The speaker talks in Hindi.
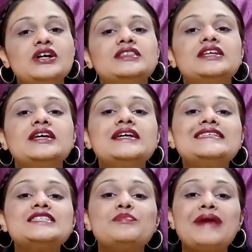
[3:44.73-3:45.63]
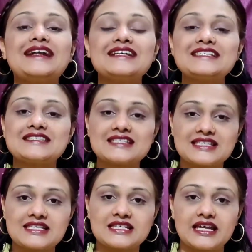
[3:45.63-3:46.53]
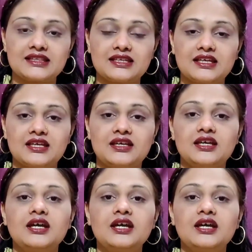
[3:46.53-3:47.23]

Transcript: जाते हैं इसे मेटास्टेसिस कहते हैं